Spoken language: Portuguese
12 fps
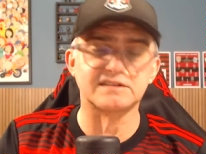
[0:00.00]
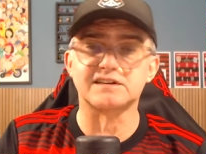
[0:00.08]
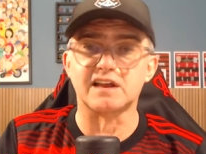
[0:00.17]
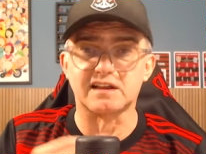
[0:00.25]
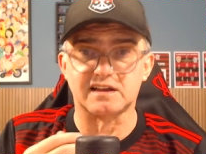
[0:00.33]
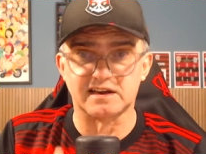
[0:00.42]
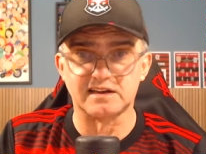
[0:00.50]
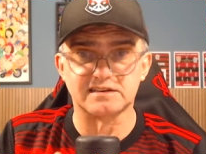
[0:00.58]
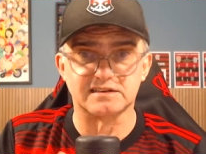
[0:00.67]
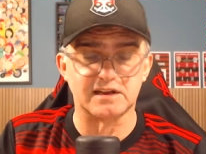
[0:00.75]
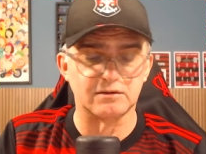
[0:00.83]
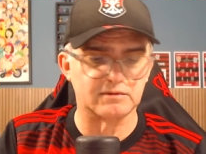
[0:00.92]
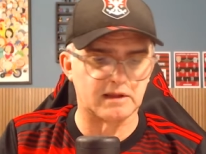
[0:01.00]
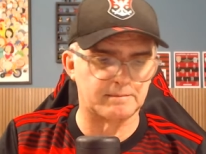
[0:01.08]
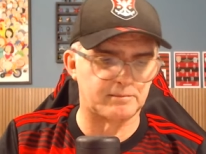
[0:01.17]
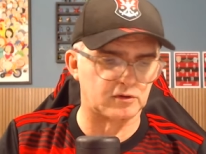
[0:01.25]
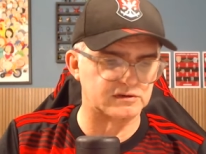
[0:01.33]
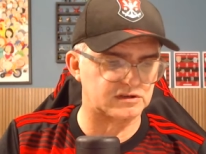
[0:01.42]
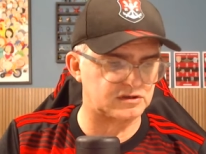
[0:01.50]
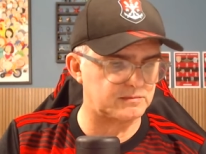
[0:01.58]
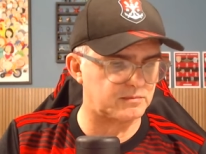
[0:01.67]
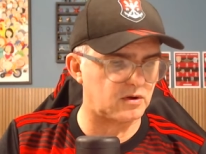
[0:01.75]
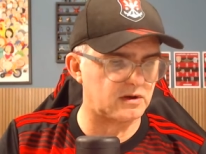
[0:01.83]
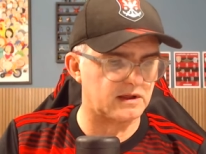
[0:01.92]
que cresceu na posse de
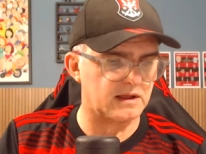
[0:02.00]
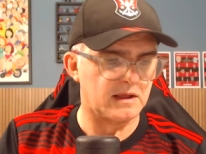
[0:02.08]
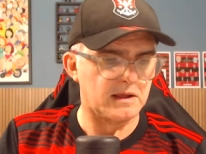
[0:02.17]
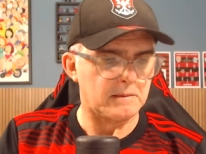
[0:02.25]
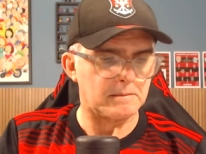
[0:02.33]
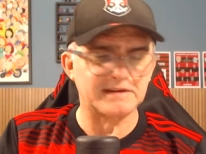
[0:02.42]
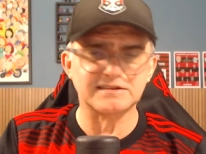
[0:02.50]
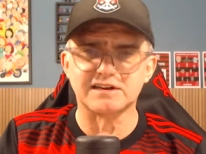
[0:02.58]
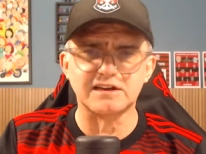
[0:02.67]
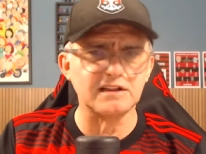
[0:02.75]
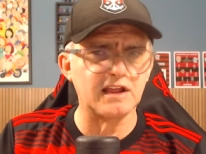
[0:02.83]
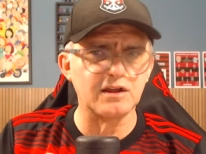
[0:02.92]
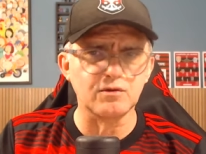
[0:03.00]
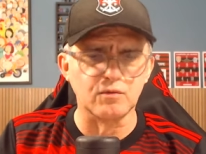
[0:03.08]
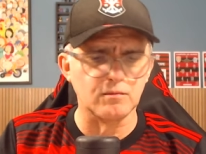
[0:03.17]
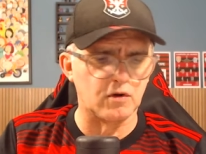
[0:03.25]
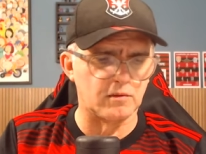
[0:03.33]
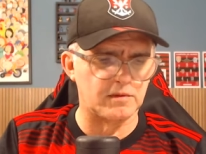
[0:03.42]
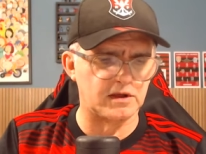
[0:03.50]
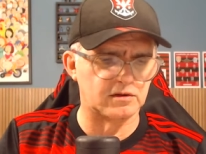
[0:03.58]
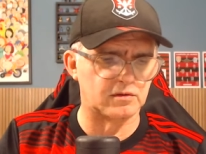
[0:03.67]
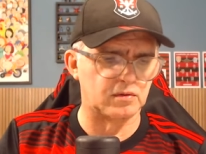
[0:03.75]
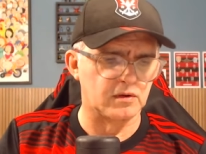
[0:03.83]
bola, mas que em nenhum momento